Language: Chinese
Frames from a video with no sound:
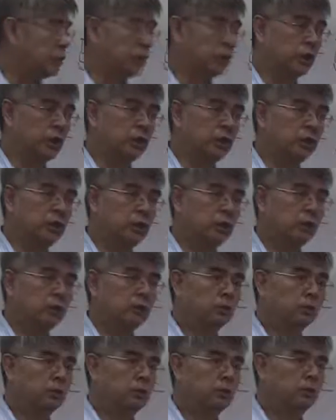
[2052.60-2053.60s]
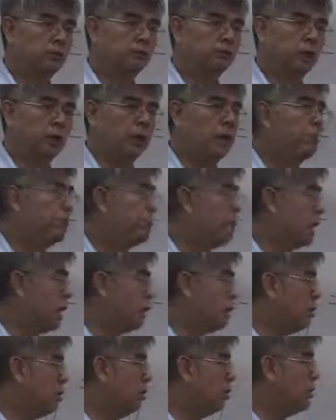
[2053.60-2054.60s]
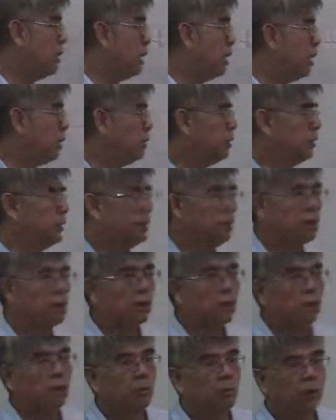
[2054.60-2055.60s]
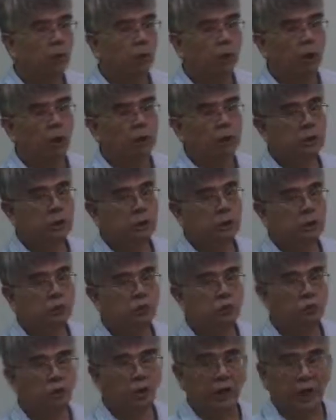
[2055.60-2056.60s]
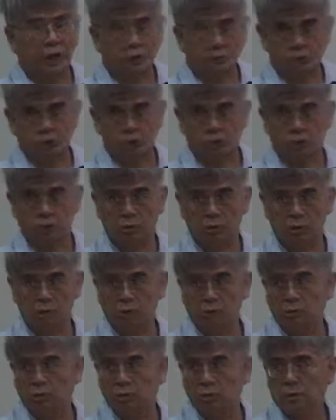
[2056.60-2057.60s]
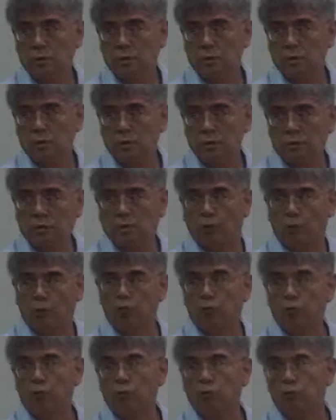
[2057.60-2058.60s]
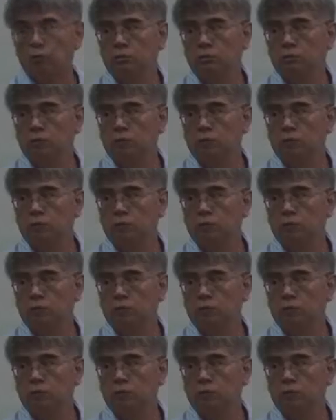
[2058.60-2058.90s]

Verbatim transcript: 时间性并没有被你模型所 capture，所掌握住，